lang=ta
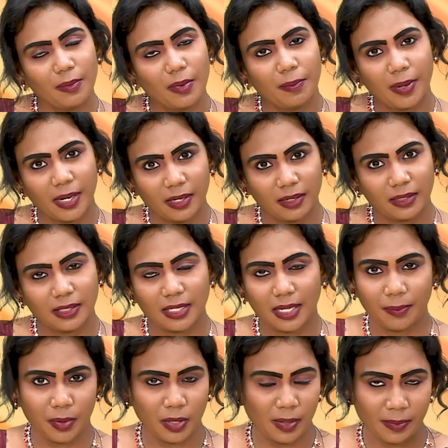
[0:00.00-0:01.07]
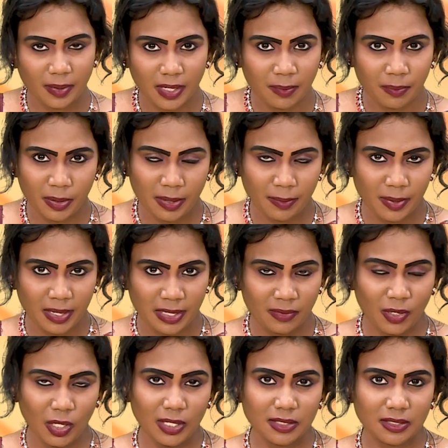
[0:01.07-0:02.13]
நம்ம பண்ணுறது தான் இப்போ நம்ம இப்போ நம்ம
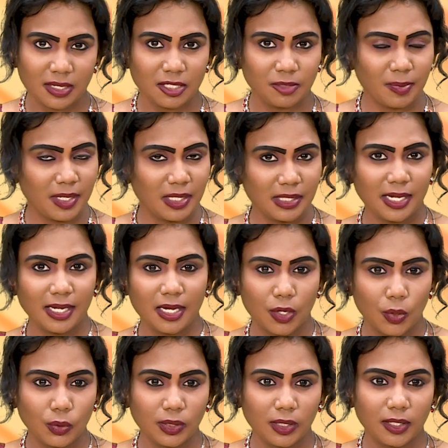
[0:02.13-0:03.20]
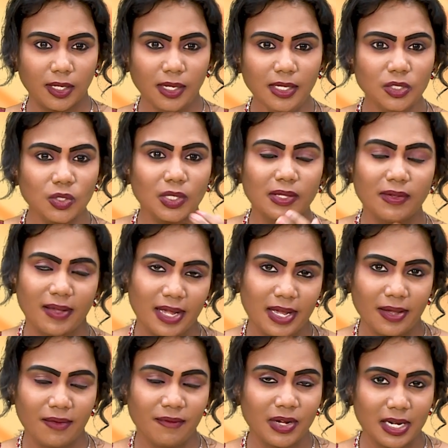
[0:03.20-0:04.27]
இதுவரை டிஸ்கஸ் பண்ண தான் இங்கே கொடுத்துருக்கேன் ஸோ இது இவங்க
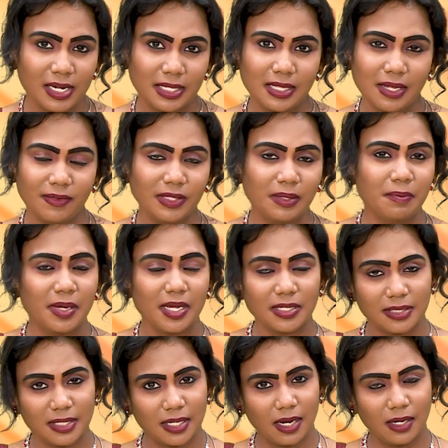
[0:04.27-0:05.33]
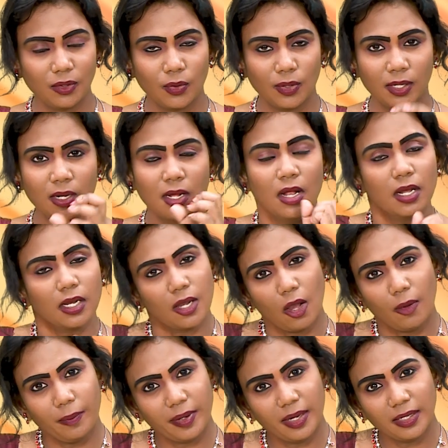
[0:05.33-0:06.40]
இவங்களுக்கு தான் வந்து பேசிக்கான ஒரு
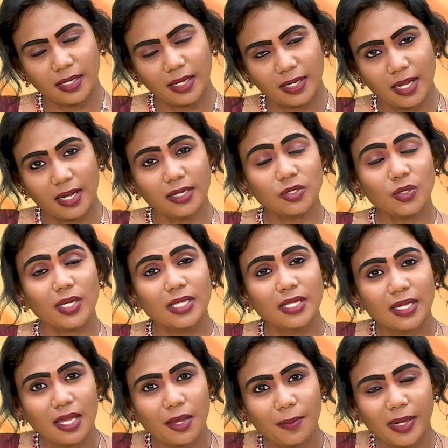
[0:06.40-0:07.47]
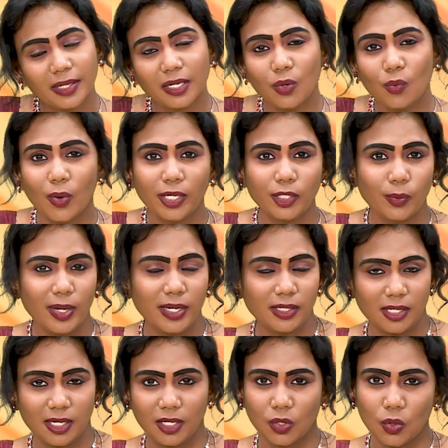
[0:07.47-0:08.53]
காம்பனண்ட்டாக இருக்காங்க ஸோ இதுக்கே பார்த்தா ஒன் டுவெண்ட்டி
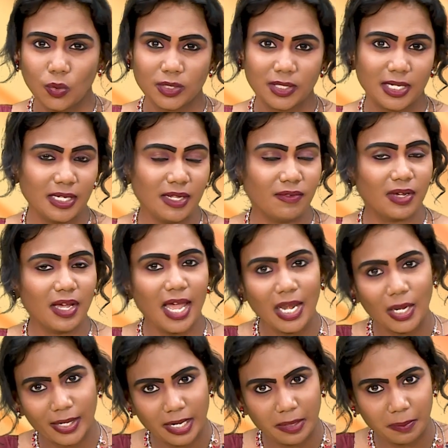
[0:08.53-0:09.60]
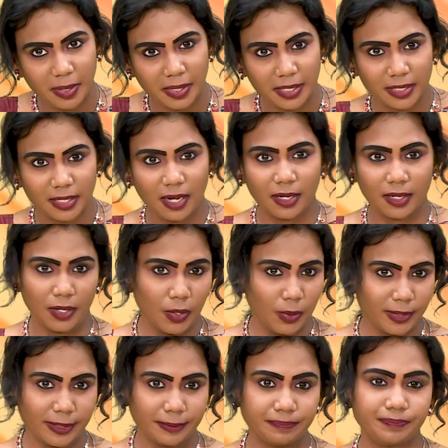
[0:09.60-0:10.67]
த்ரீ க்ரோர்ஸ் கிட்டே இவங்க அலோகேட் பண்ணியிருக்காங்க
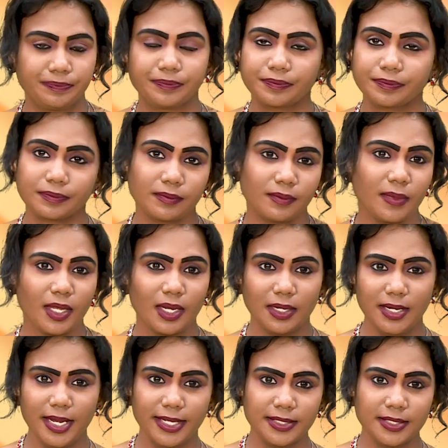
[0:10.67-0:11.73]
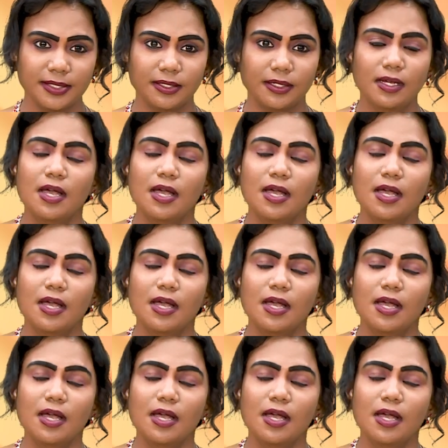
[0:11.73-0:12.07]
ஓகே நெக்ஸ்ட்